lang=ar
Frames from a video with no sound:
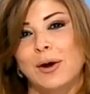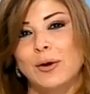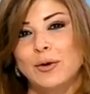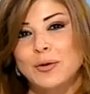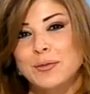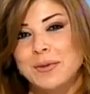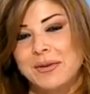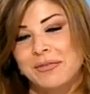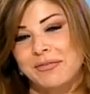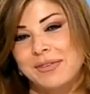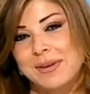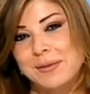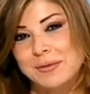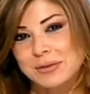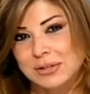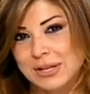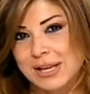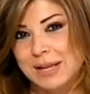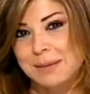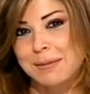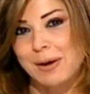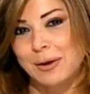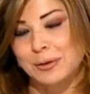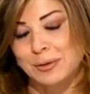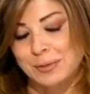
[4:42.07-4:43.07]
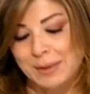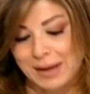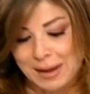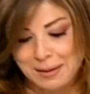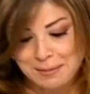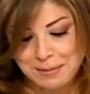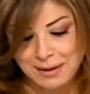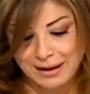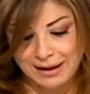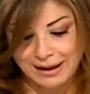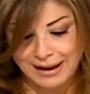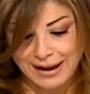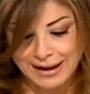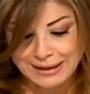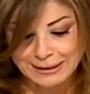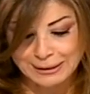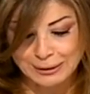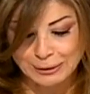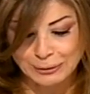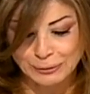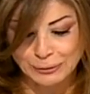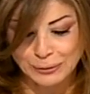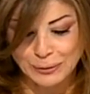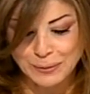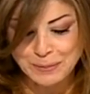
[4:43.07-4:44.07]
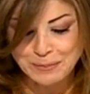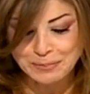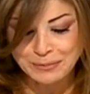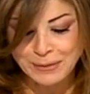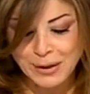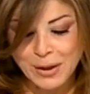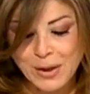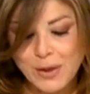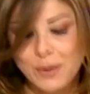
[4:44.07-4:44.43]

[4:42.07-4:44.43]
مغرومه فيه مشان هيك بعده بحبها لغايه اليوم